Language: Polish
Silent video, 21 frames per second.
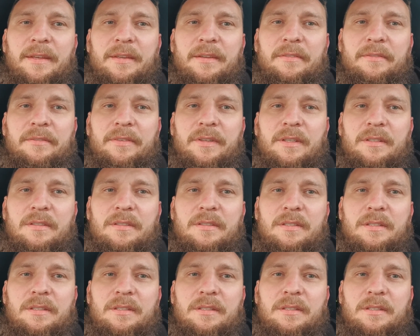
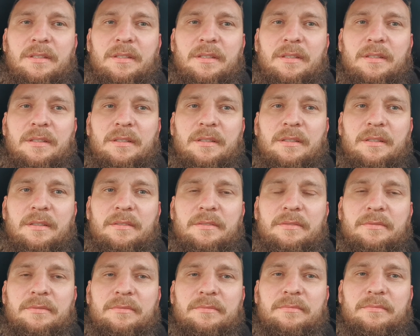Więc e,
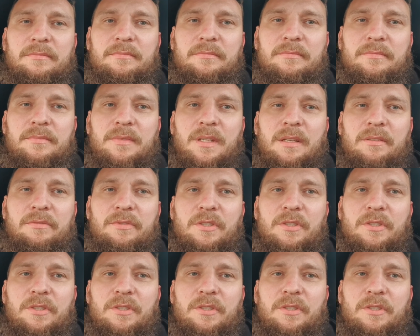jak